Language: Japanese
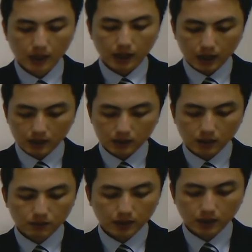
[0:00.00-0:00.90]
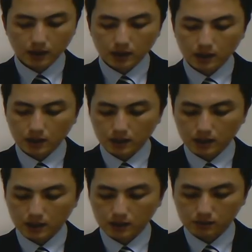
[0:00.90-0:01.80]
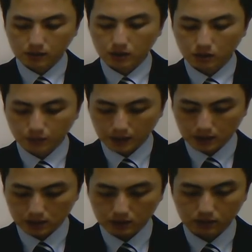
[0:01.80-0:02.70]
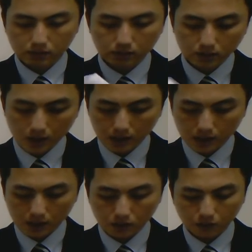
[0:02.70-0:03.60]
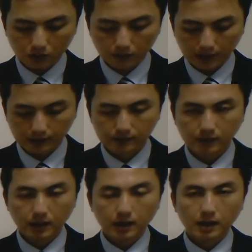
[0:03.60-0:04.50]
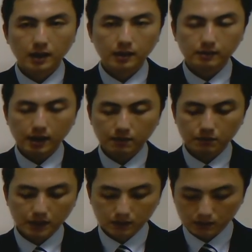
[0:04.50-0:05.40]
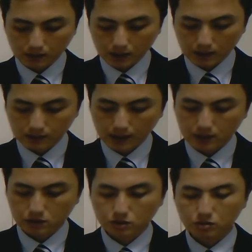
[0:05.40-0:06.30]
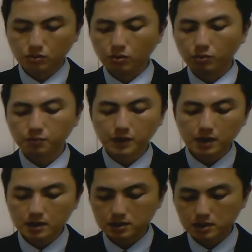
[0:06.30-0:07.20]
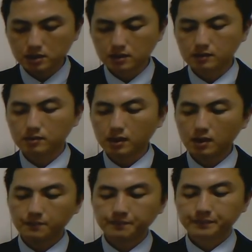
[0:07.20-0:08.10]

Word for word: はい。では、えー、次のページに進んでいきたいと思います。えー、335ページですね。